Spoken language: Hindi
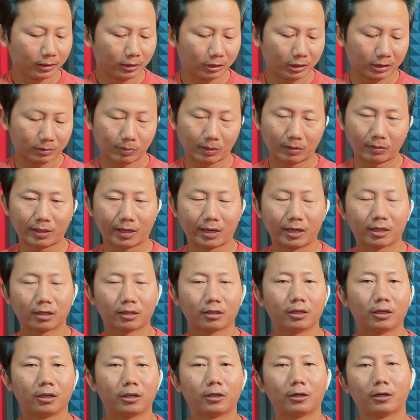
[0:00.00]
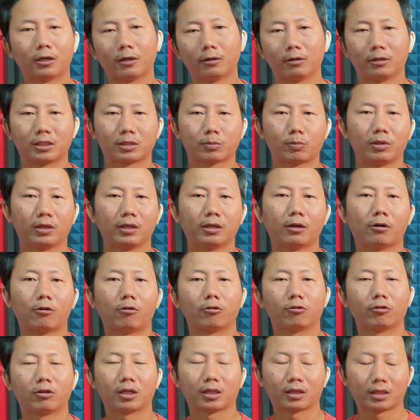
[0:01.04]
इसमें डायरेक्ट डिस्प्ले
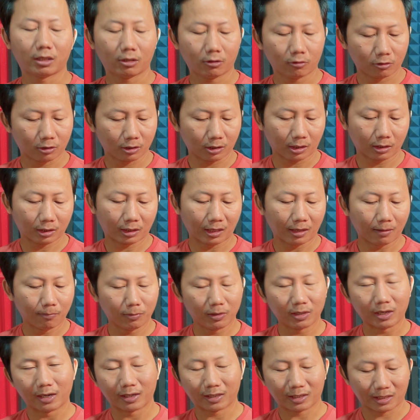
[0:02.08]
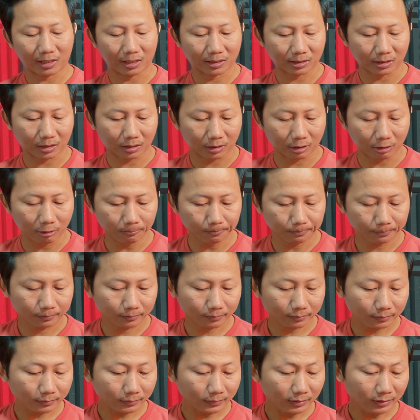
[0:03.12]
ऑन हो जाता है और गेम भी डायरेक्ट खेल सकते हैं
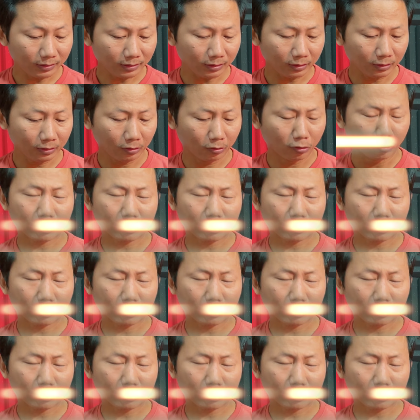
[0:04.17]
और